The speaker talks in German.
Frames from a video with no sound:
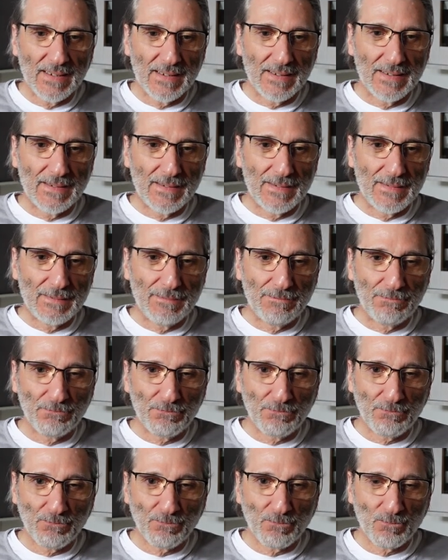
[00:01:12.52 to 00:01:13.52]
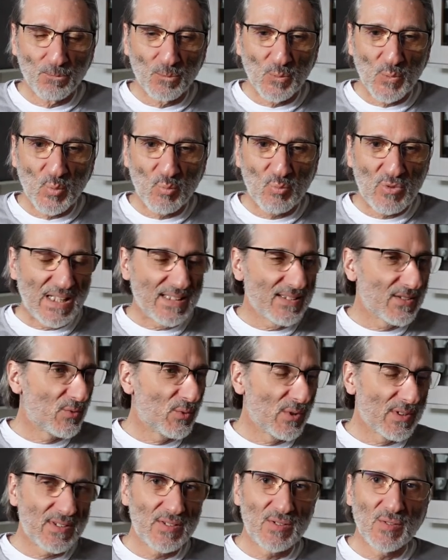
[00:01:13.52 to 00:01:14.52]
Ähm, ganz
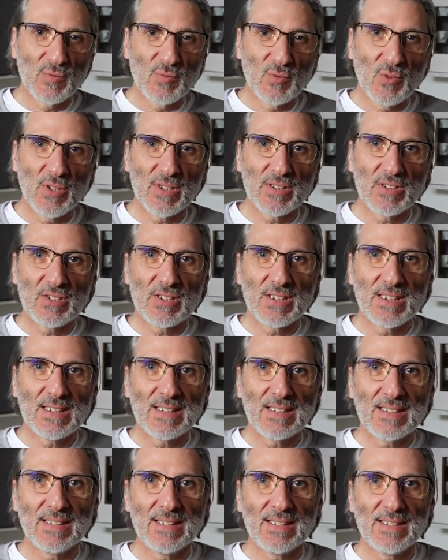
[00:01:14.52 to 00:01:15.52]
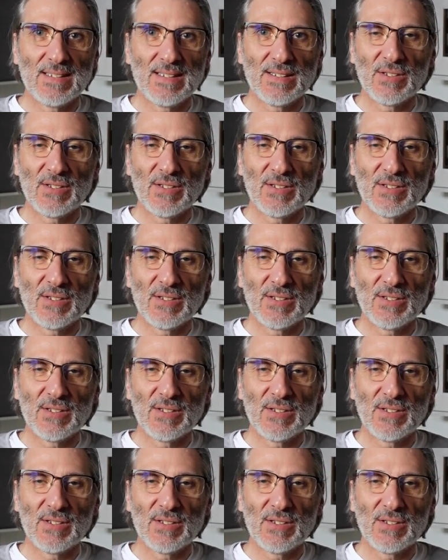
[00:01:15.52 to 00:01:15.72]
kurz zur Vorgeschichte.